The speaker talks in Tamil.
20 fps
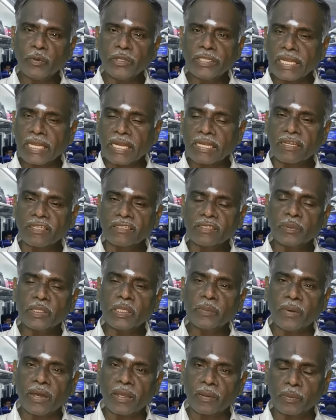இப்போ இந்த கட்டணத்தை
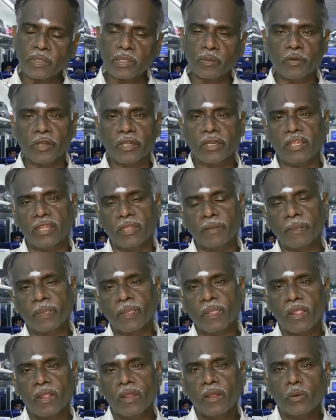பற்றி பார்ப்பதுக்கு முன்னாடி
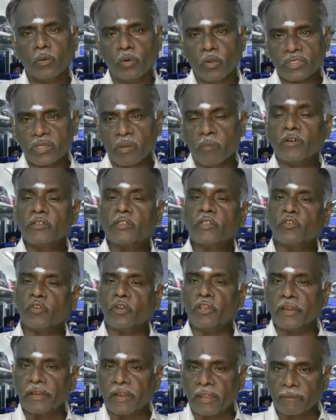ஒரு சம்பவத்தை
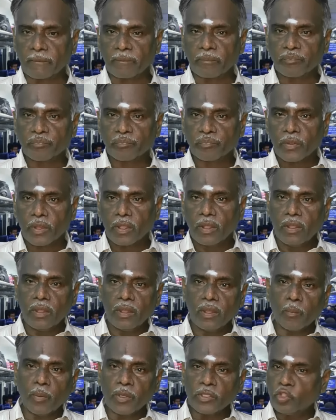சொல்லிடுறேன்
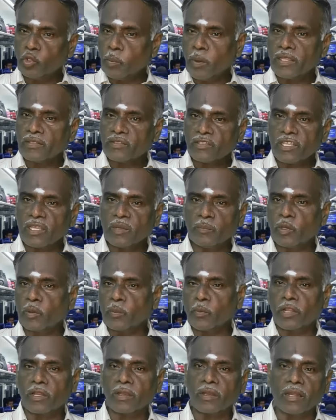இப்போ துபாய்
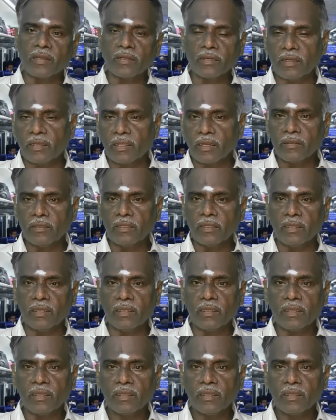சிங்கப்பூர் போன்ற நாடுகள்லேருந்து